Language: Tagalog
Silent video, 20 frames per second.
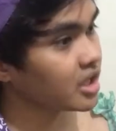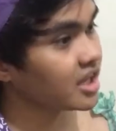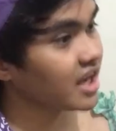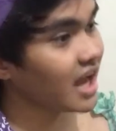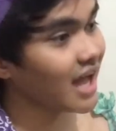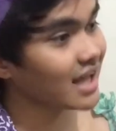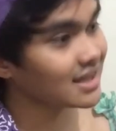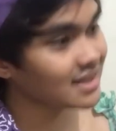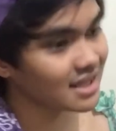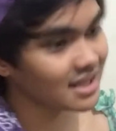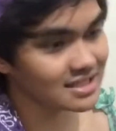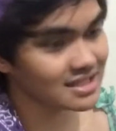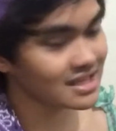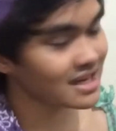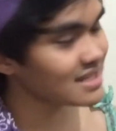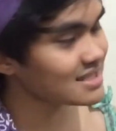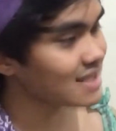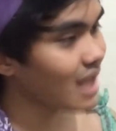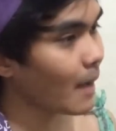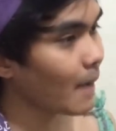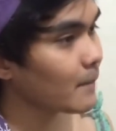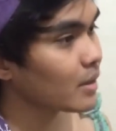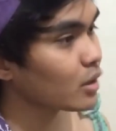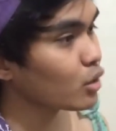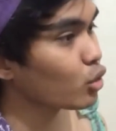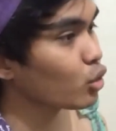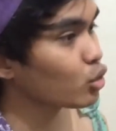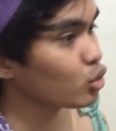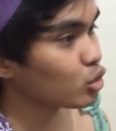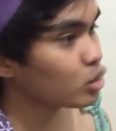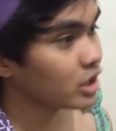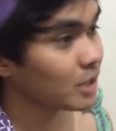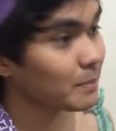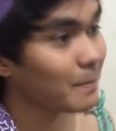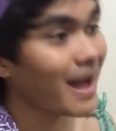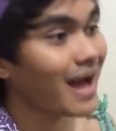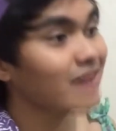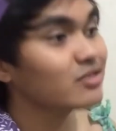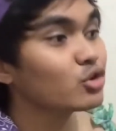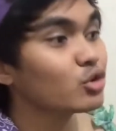Lahat ng sinasabi ko,
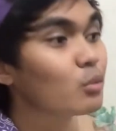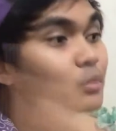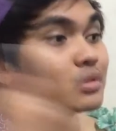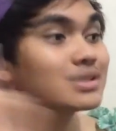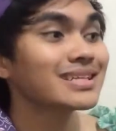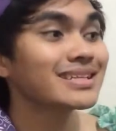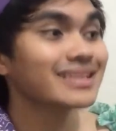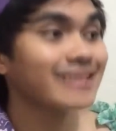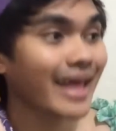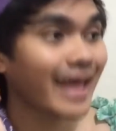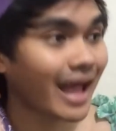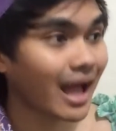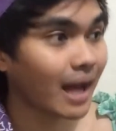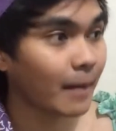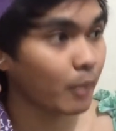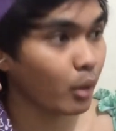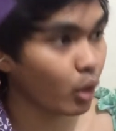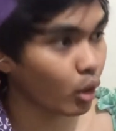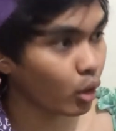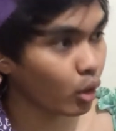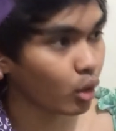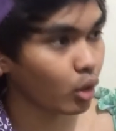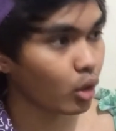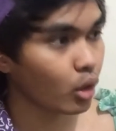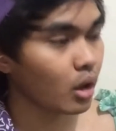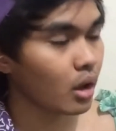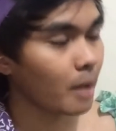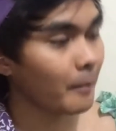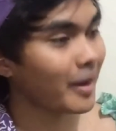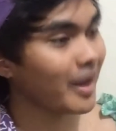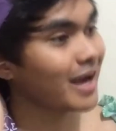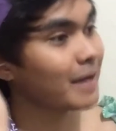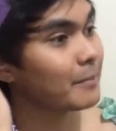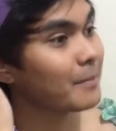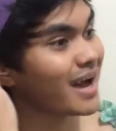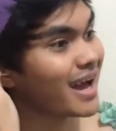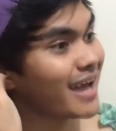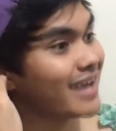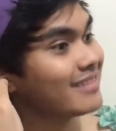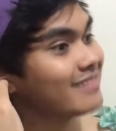ipasok mo sa tenga mo para
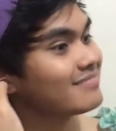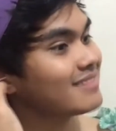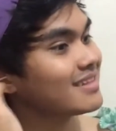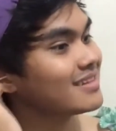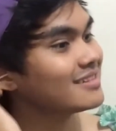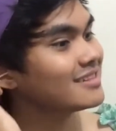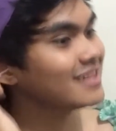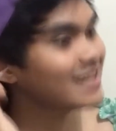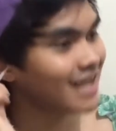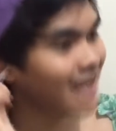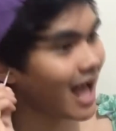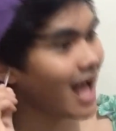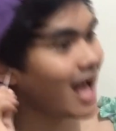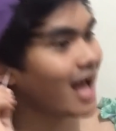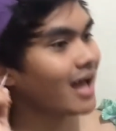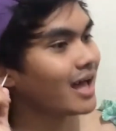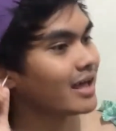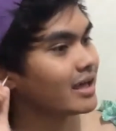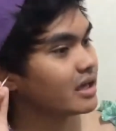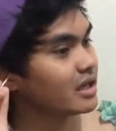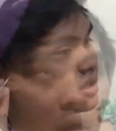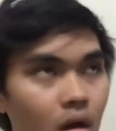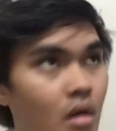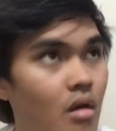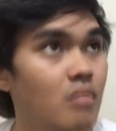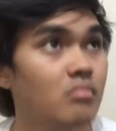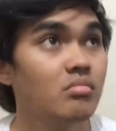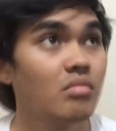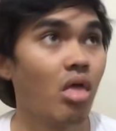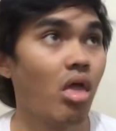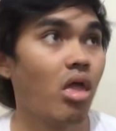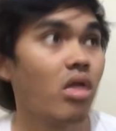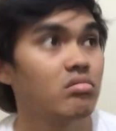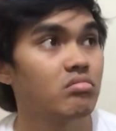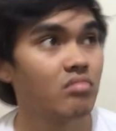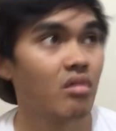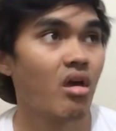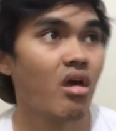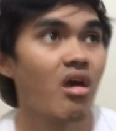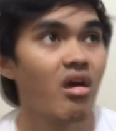makaintindi ka. Hindi yung
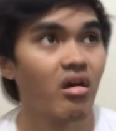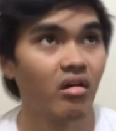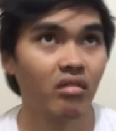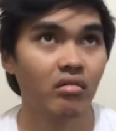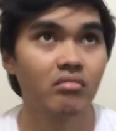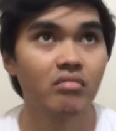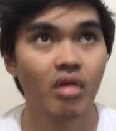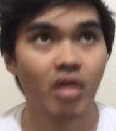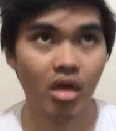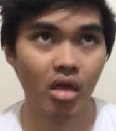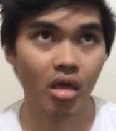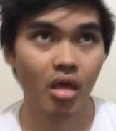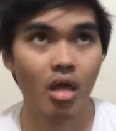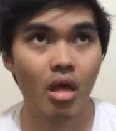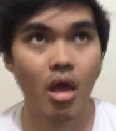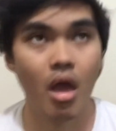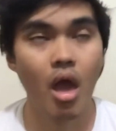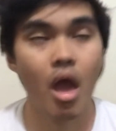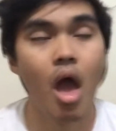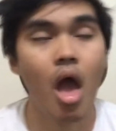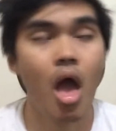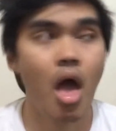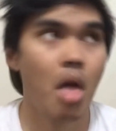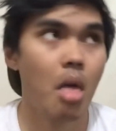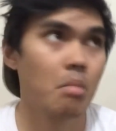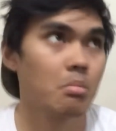nagdadsalita ako, ikaw di